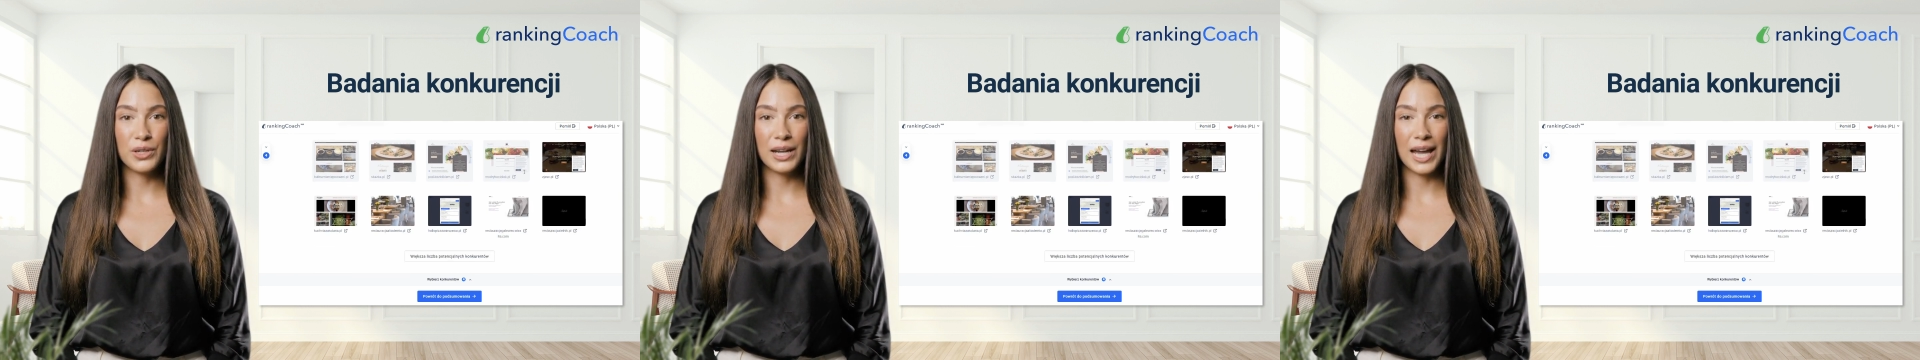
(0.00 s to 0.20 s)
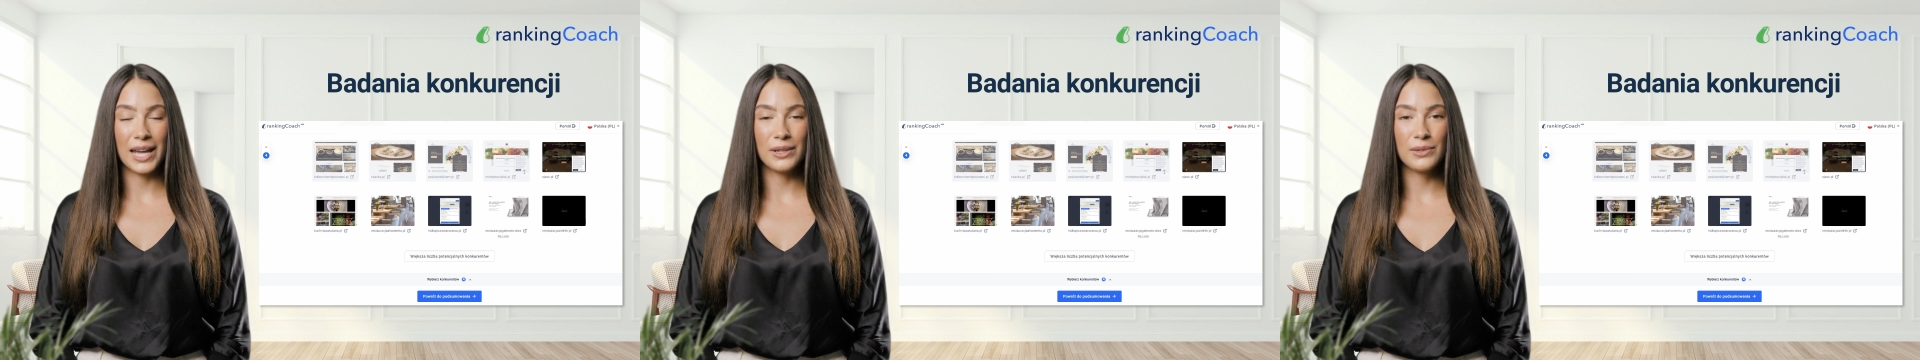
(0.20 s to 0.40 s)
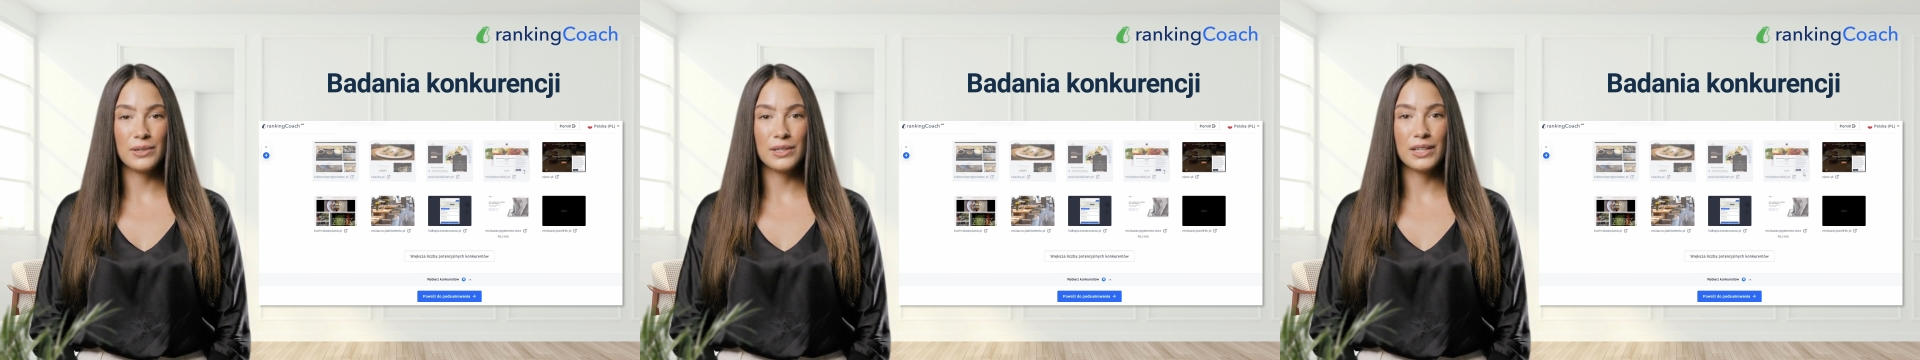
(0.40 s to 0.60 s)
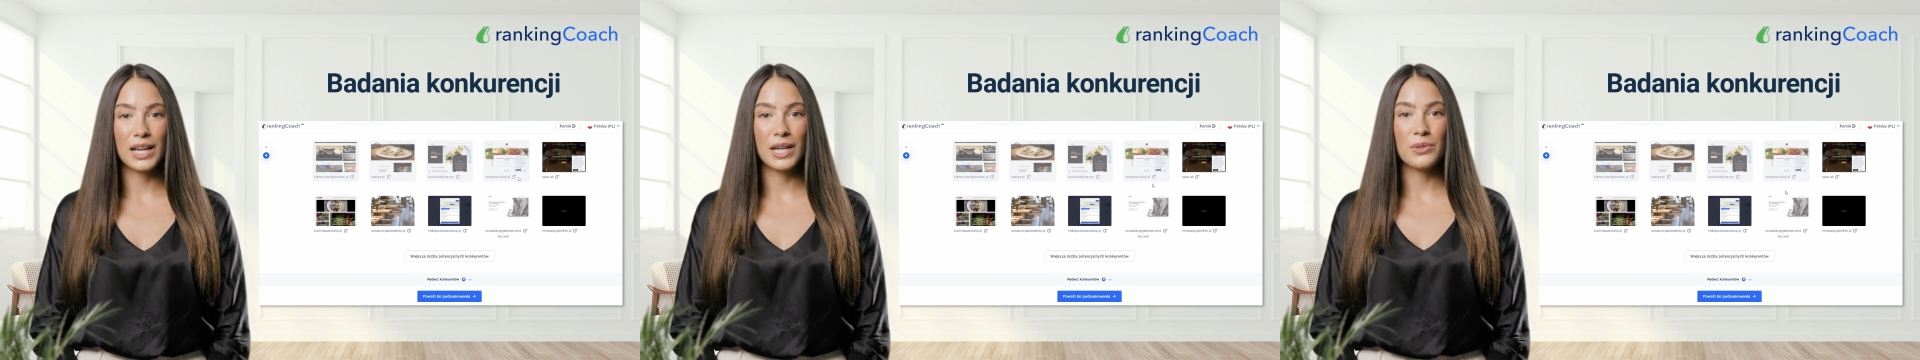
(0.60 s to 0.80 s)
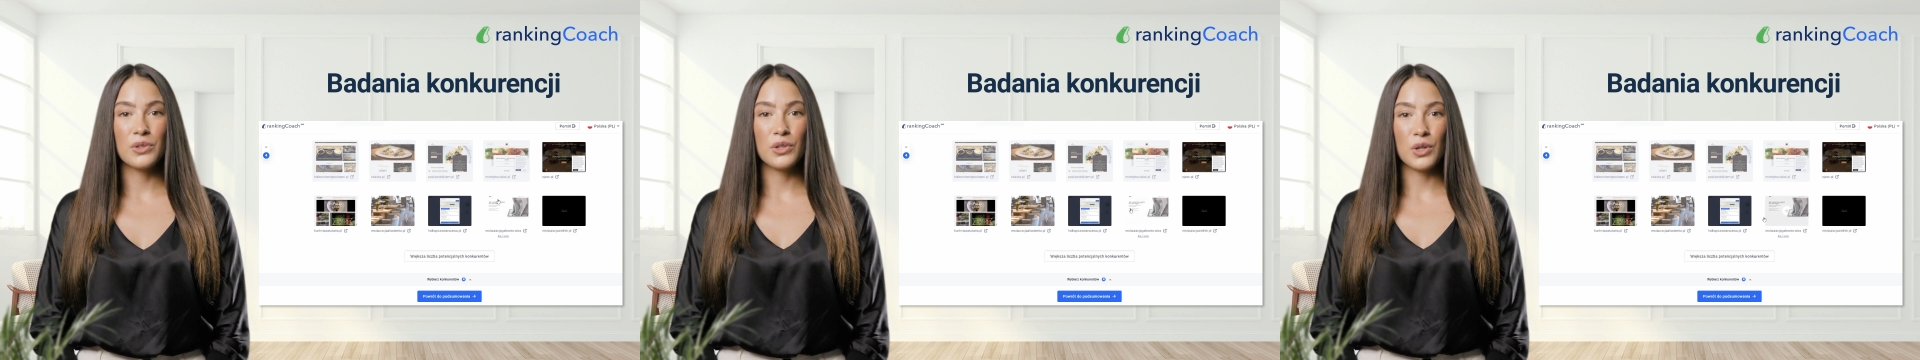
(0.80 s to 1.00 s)
online,
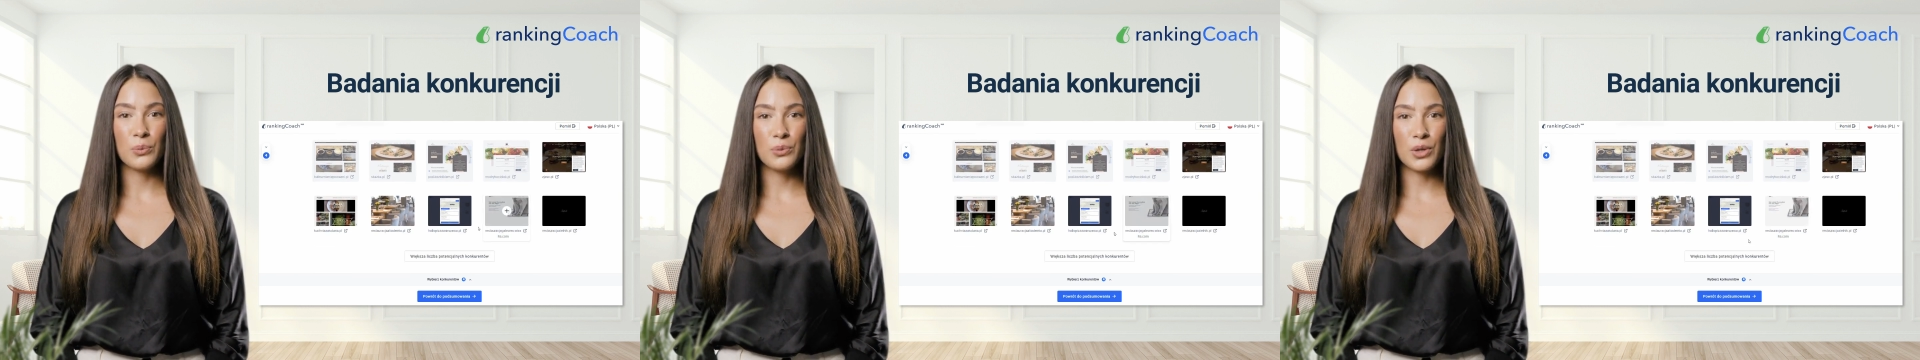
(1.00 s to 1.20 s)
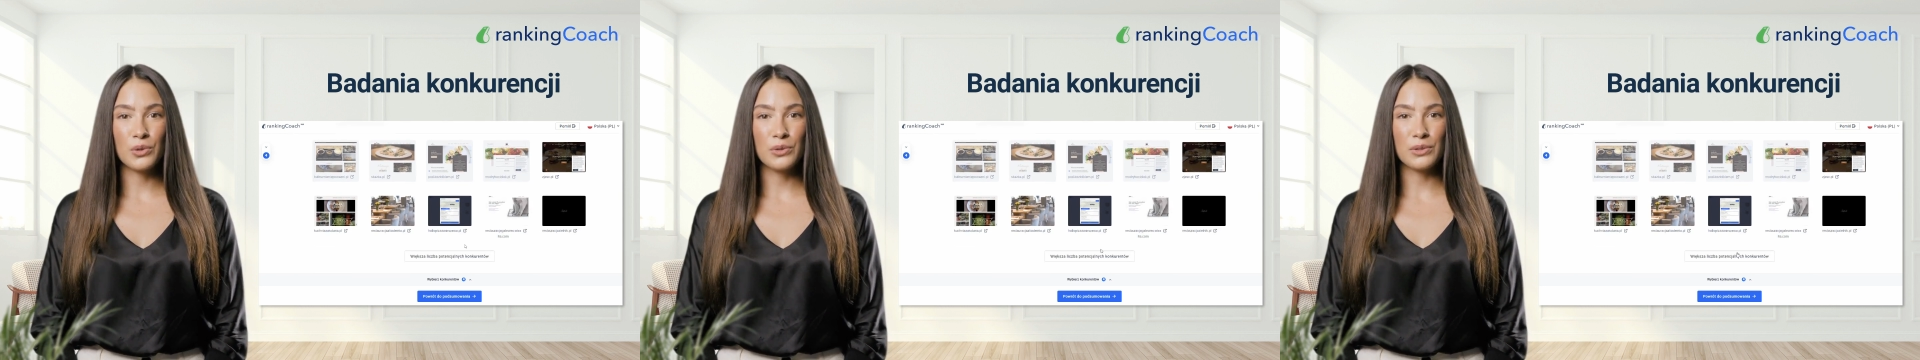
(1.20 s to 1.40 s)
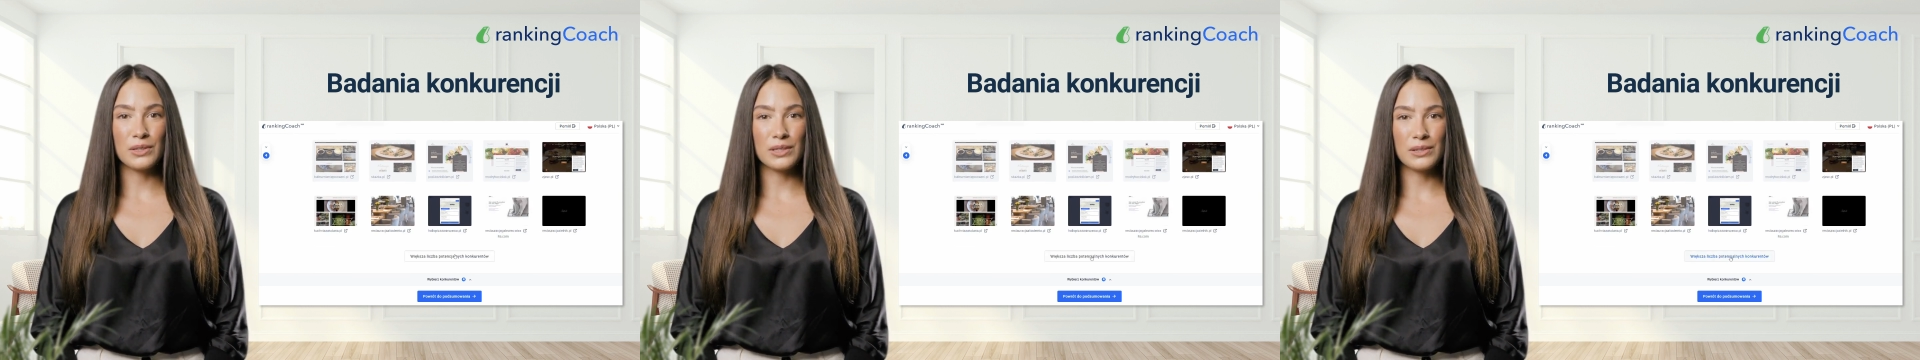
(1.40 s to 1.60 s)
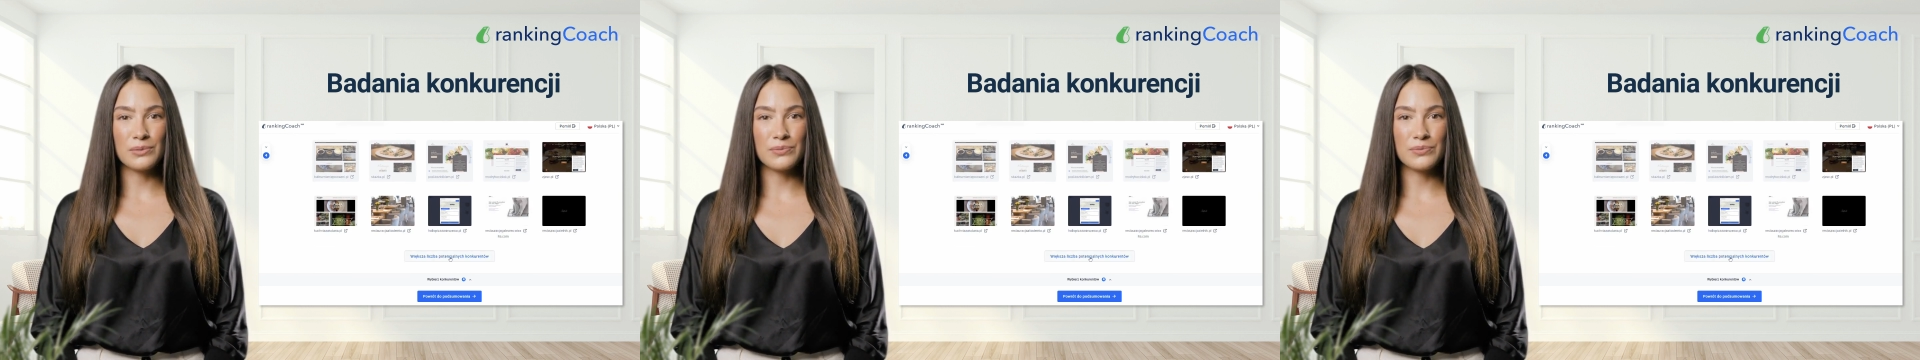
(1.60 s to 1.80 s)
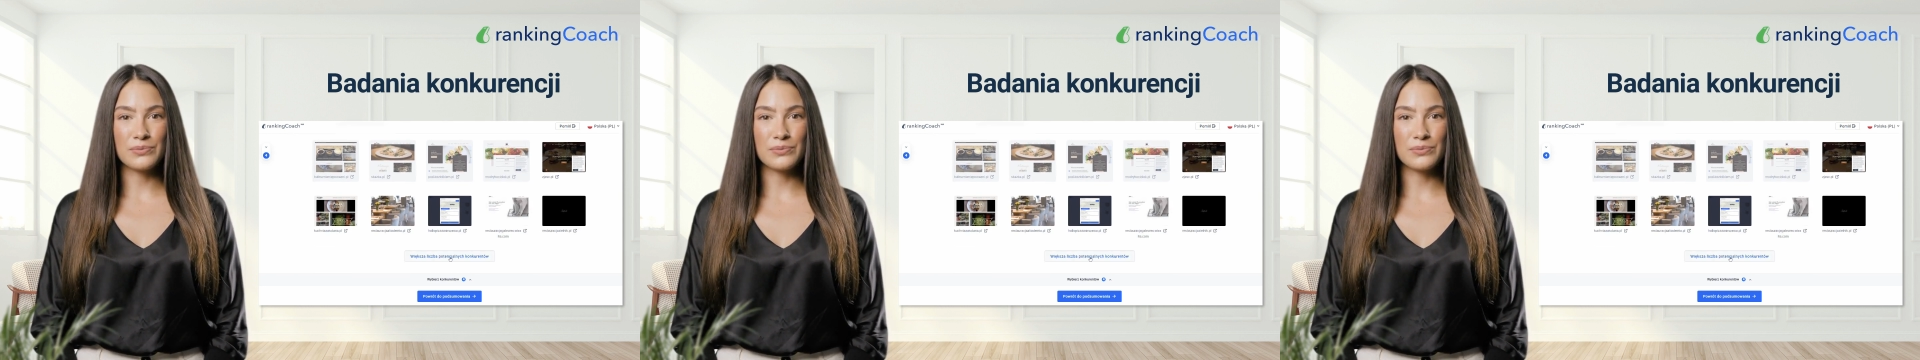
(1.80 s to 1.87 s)
które mogą pomóc.